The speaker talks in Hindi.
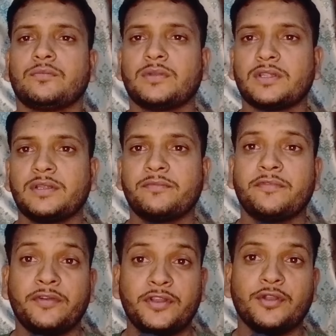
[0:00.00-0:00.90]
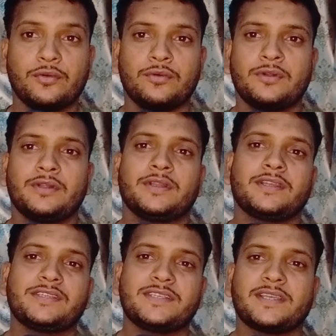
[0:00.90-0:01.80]
मतलब वीडियो
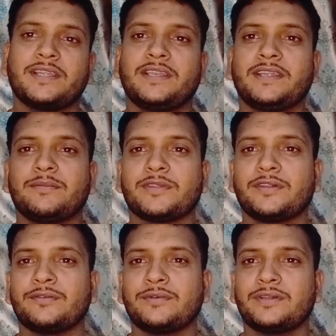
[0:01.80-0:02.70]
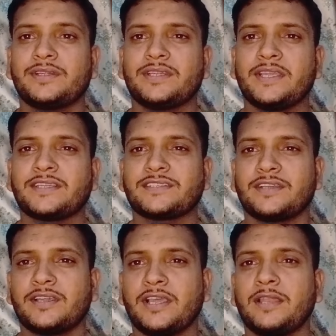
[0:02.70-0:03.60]
किसी के लिए मतलब एक
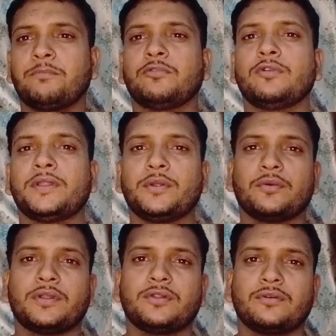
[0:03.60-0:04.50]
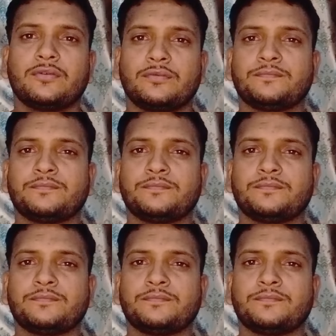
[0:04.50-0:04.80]
हेल्पफुल नहीं होगी तो